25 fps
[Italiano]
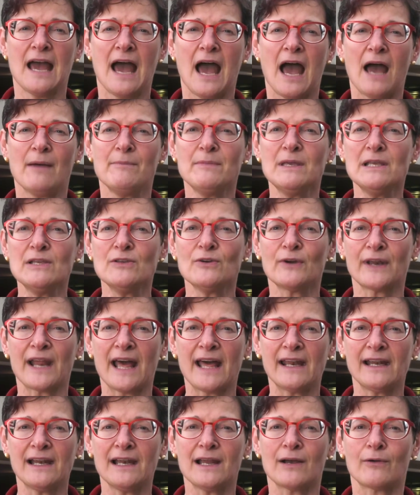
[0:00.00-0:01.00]
a
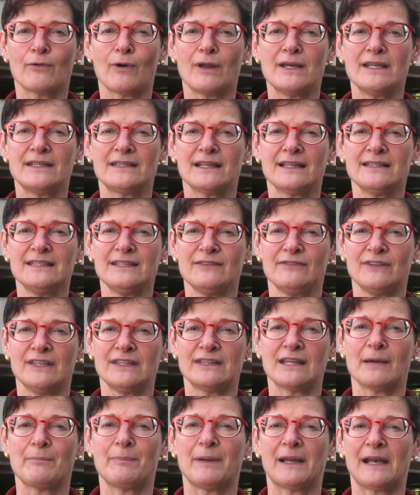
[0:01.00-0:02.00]
migliorare la qualità di
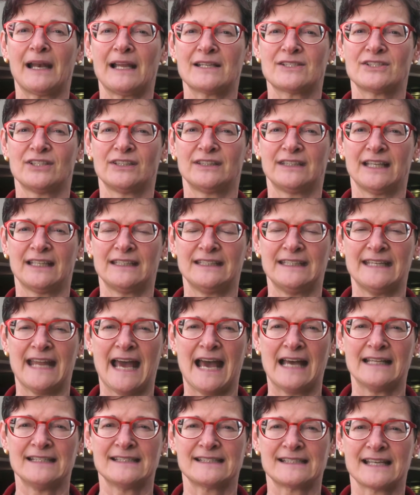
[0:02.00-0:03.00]
vita per la
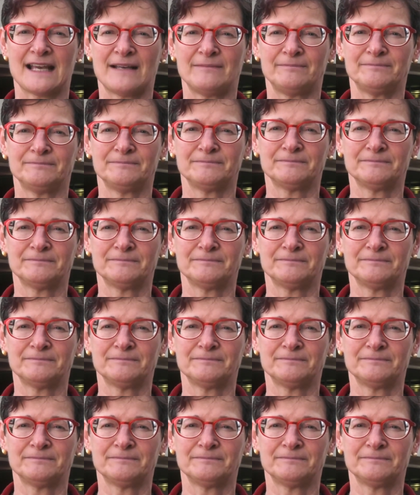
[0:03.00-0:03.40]
cittadinanza